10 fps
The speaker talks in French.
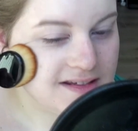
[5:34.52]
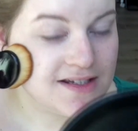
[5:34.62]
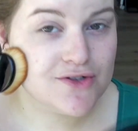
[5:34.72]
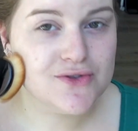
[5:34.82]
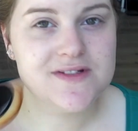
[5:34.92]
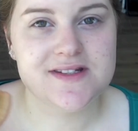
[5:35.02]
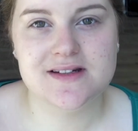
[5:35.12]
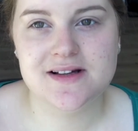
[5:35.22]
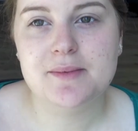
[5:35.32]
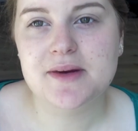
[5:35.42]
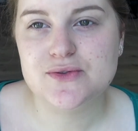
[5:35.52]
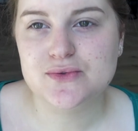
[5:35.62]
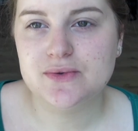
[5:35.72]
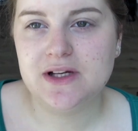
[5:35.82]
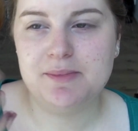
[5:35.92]
J'ai juste
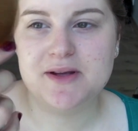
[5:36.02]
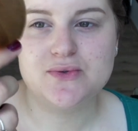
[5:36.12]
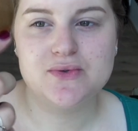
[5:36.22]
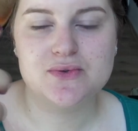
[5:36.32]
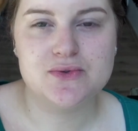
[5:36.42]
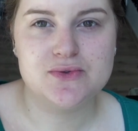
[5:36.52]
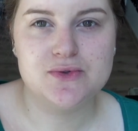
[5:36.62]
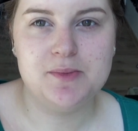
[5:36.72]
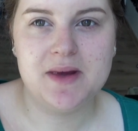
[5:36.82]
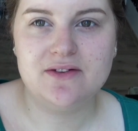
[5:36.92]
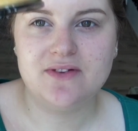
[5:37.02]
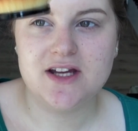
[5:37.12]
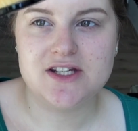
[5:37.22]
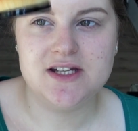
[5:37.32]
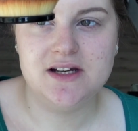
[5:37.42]
l'impression que les pinceaux sont super
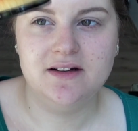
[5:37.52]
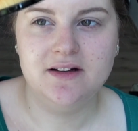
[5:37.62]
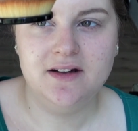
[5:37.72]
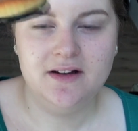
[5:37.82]
fragiles.